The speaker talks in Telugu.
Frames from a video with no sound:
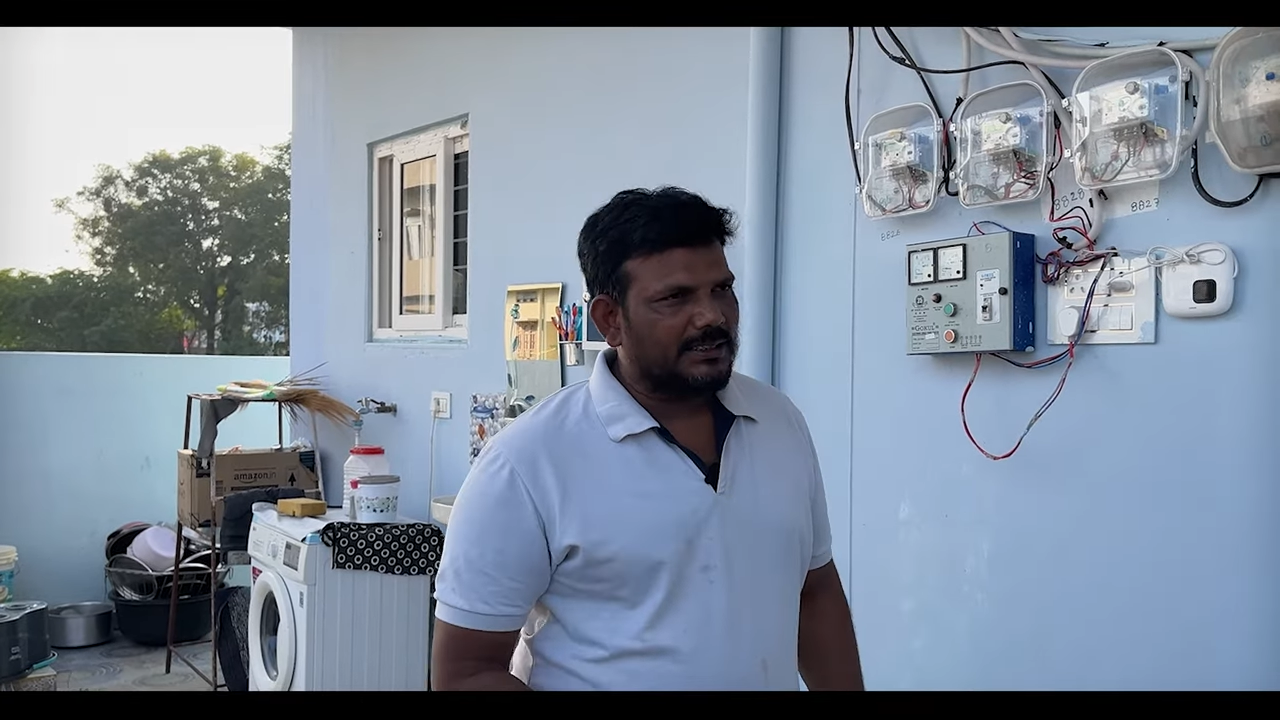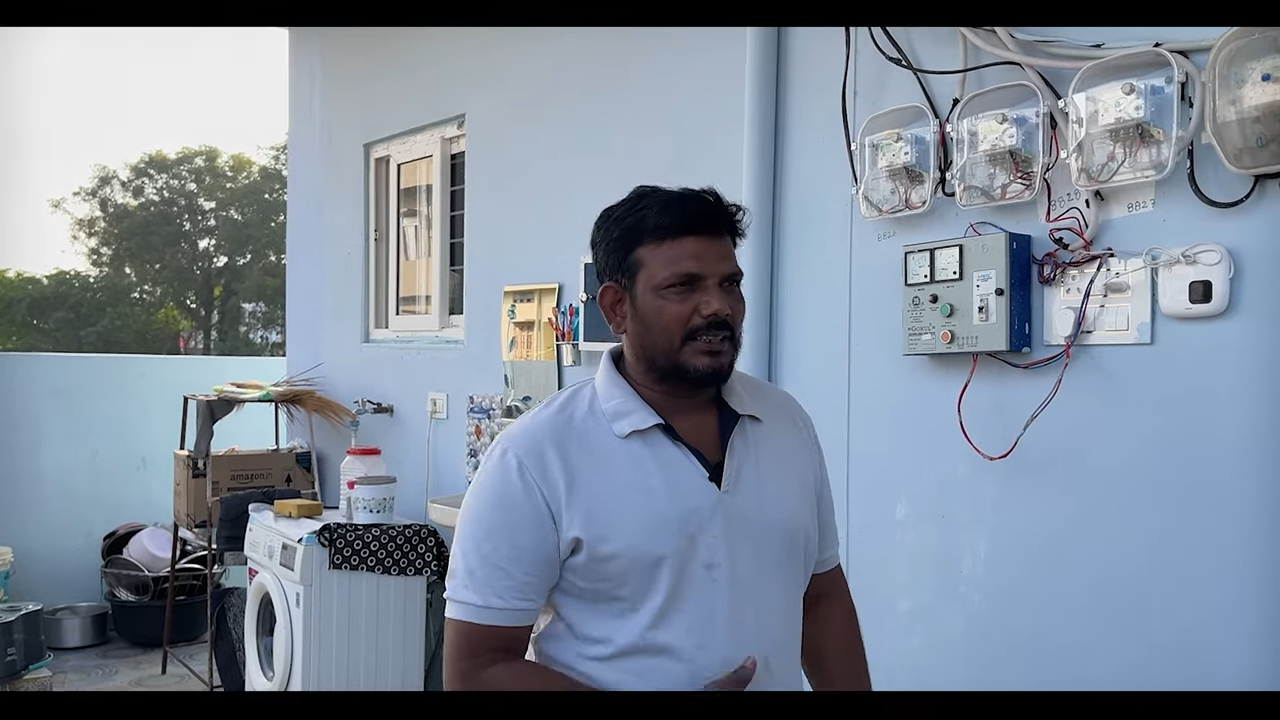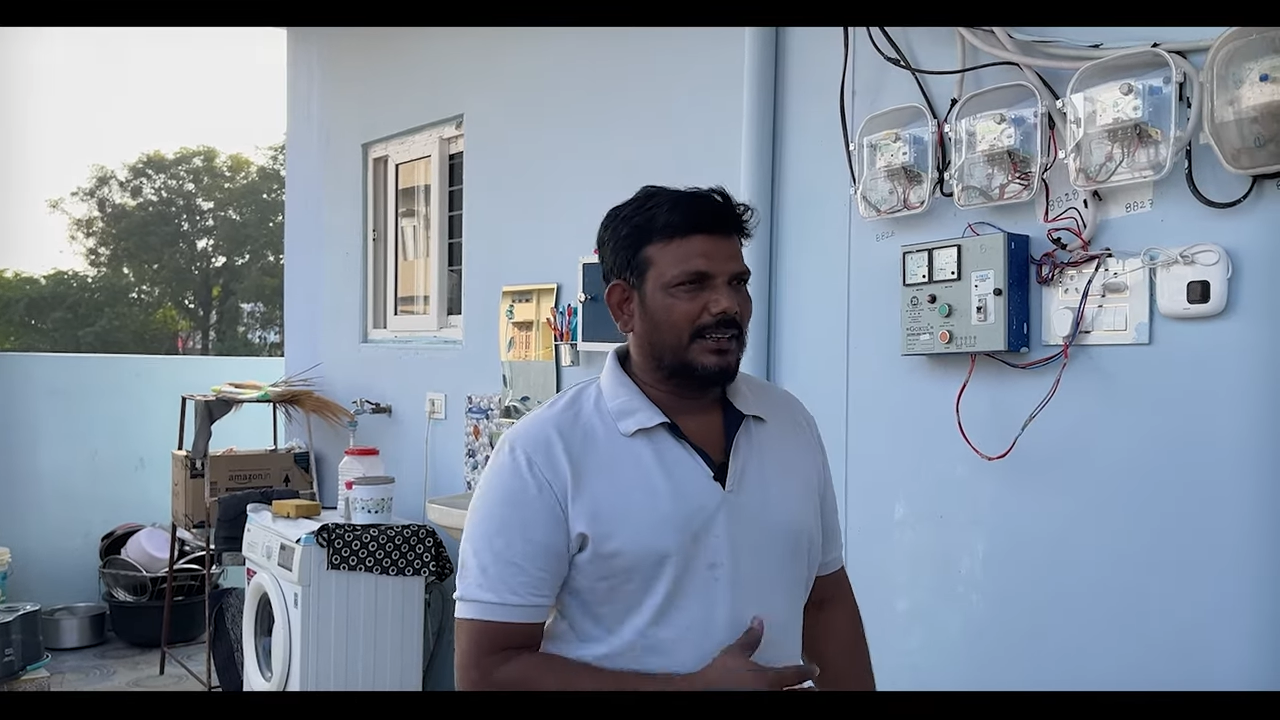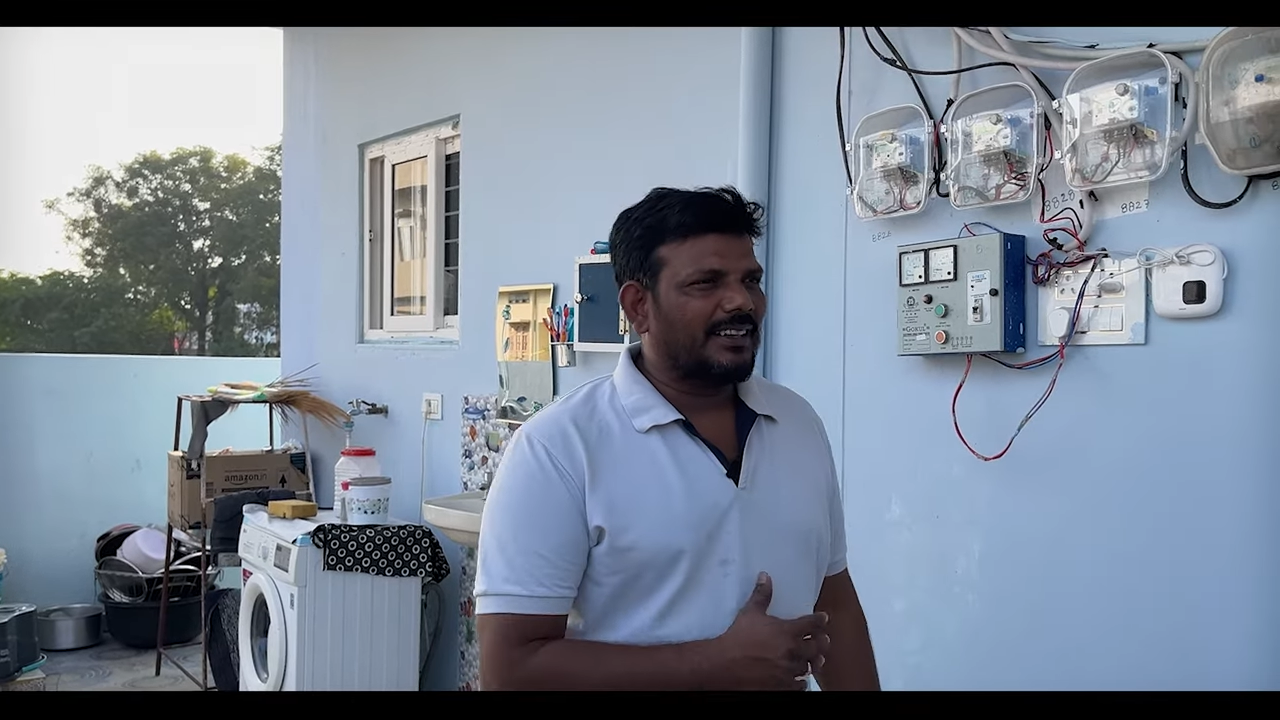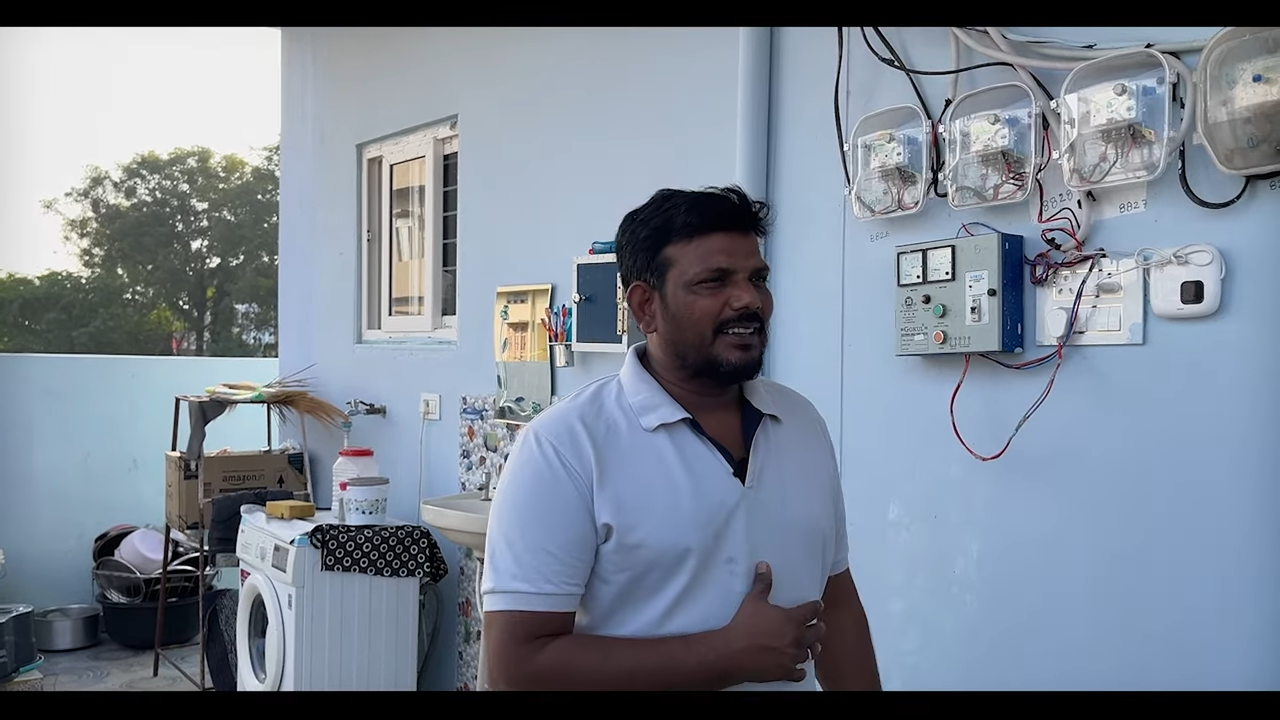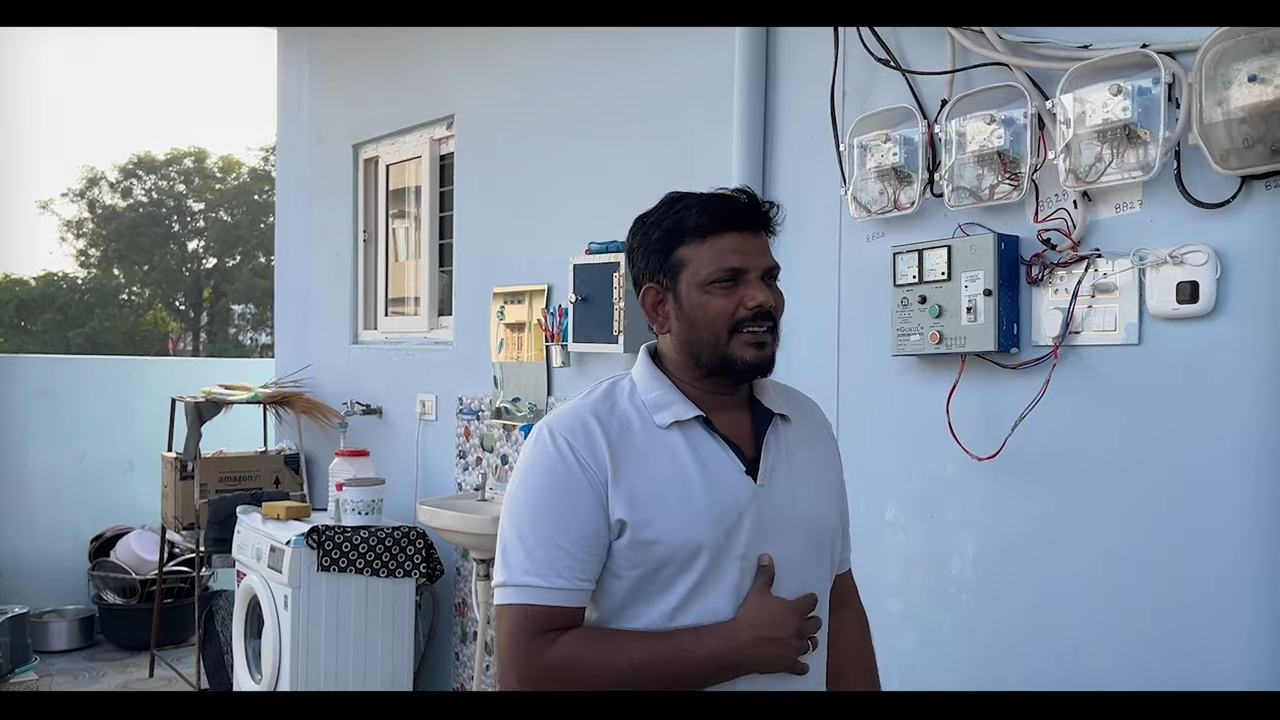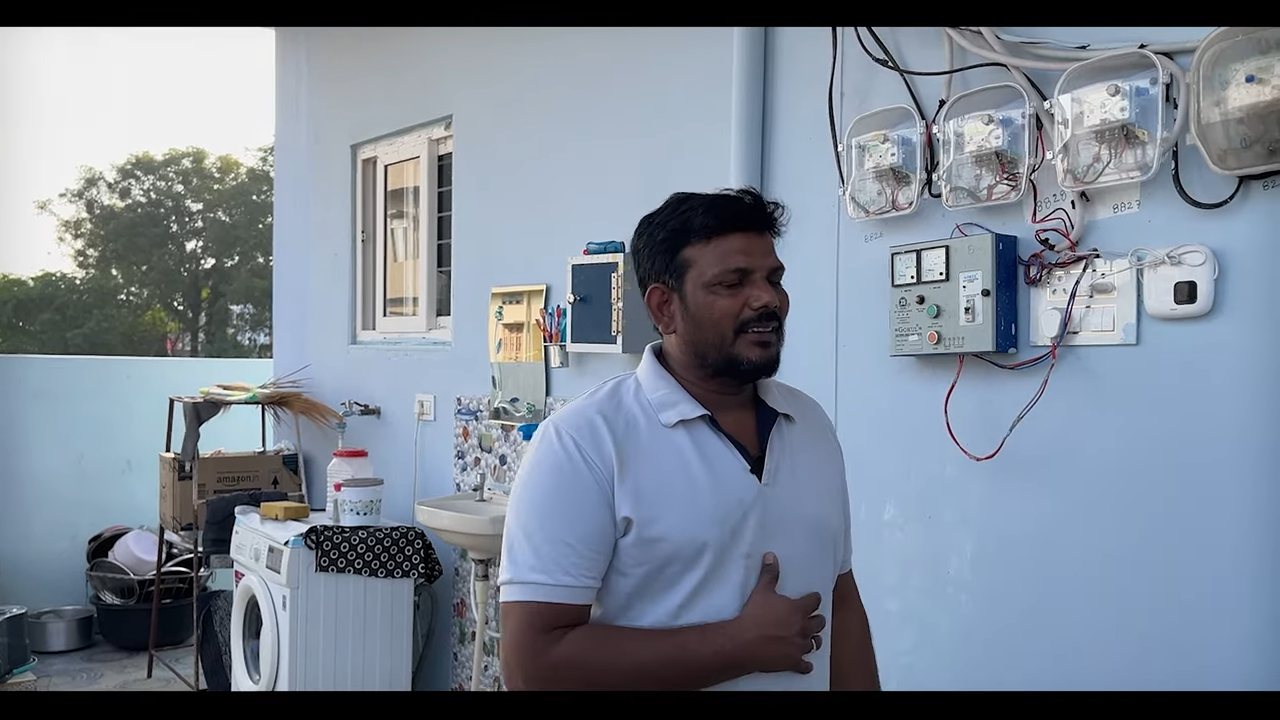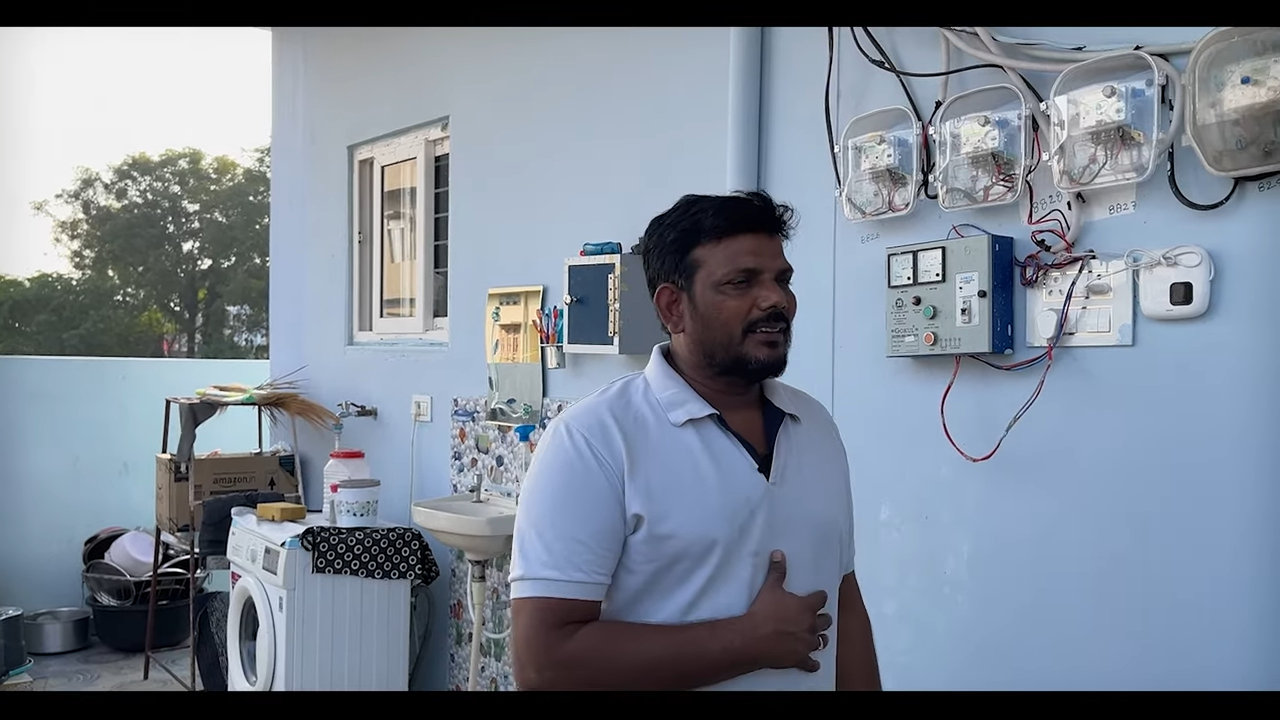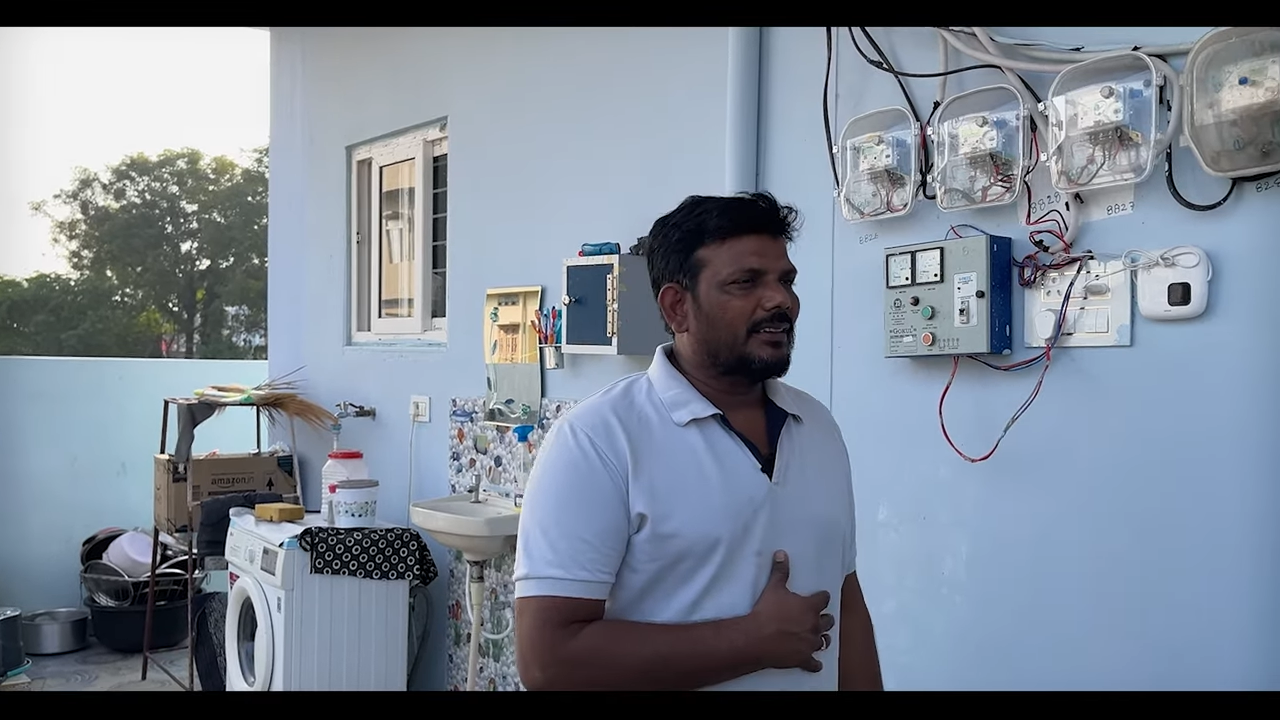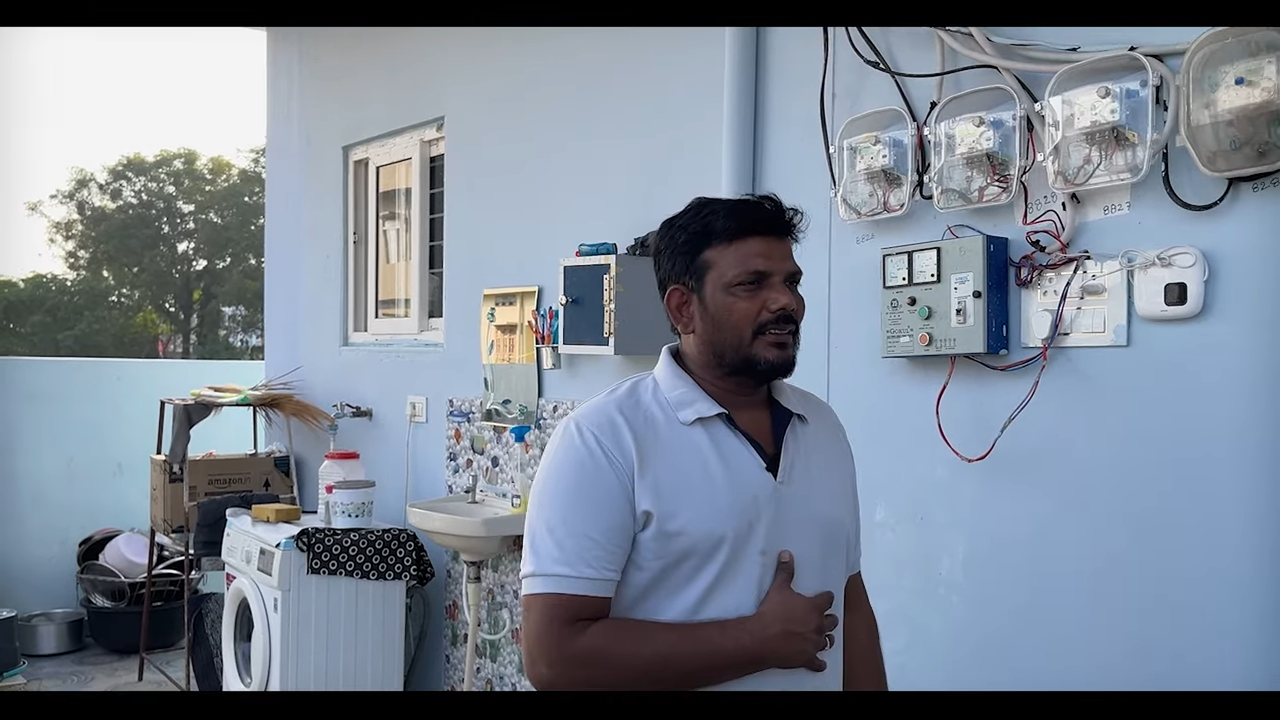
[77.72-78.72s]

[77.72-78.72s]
సారీ నాన్న